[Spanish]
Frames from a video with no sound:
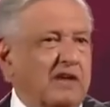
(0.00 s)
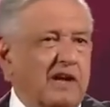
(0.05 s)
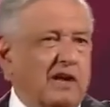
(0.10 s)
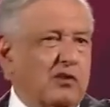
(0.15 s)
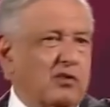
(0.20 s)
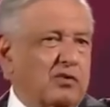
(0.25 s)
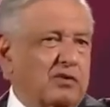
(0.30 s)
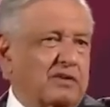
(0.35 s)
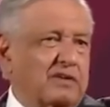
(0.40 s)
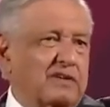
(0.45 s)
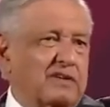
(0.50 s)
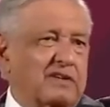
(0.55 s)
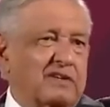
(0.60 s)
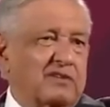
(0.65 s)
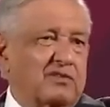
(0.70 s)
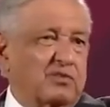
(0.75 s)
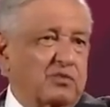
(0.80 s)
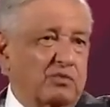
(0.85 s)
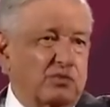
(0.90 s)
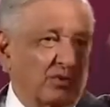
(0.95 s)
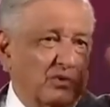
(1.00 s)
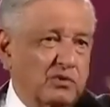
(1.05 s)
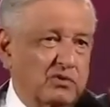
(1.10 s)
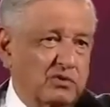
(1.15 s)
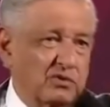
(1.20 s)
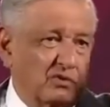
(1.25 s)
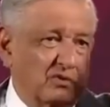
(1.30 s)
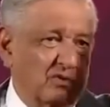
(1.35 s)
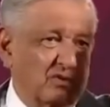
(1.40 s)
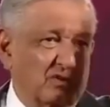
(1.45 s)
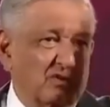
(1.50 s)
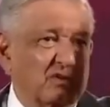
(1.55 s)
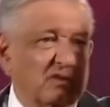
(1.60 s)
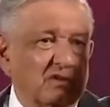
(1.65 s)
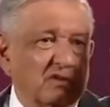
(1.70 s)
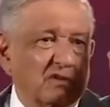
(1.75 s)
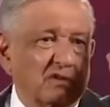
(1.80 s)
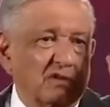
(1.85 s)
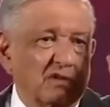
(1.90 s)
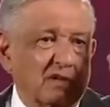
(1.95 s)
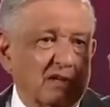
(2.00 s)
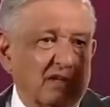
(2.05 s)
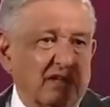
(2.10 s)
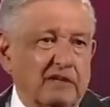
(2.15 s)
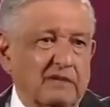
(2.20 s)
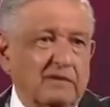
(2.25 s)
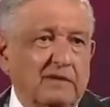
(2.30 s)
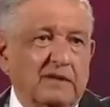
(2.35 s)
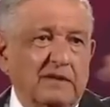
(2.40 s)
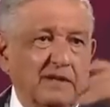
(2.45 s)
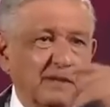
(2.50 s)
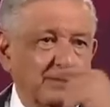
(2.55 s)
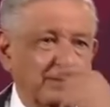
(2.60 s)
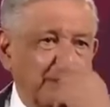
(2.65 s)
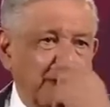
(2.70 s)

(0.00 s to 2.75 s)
la Corte resolvió que debía de